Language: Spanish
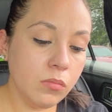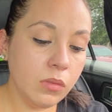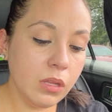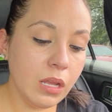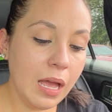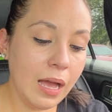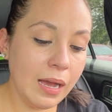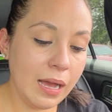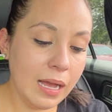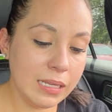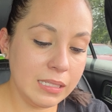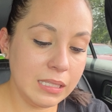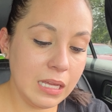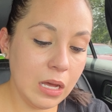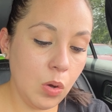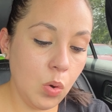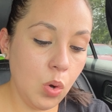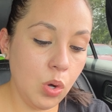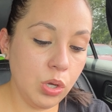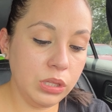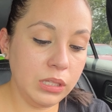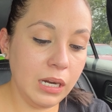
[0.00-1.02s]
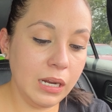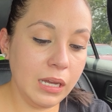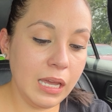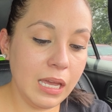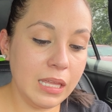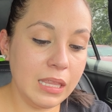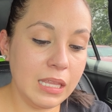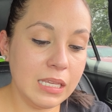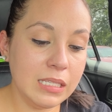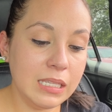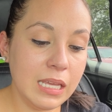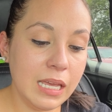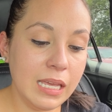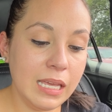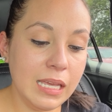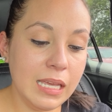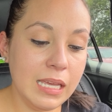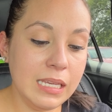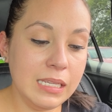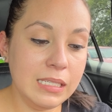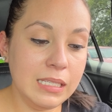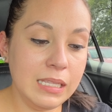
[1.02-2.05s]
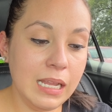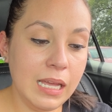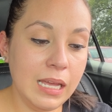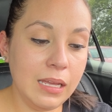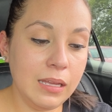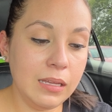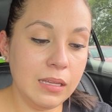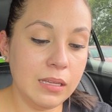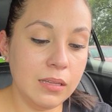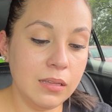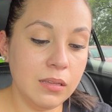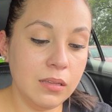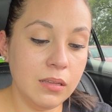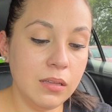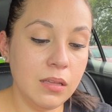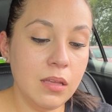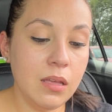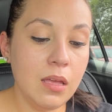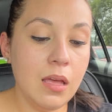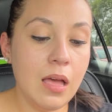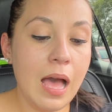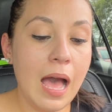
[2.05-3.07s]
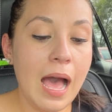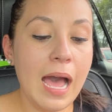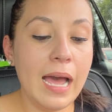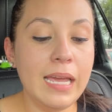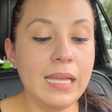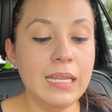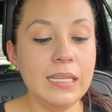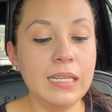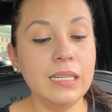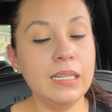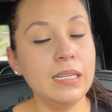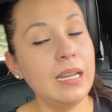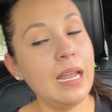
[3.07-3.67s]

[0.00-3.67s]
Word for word: acá está otra que dice Isla, Island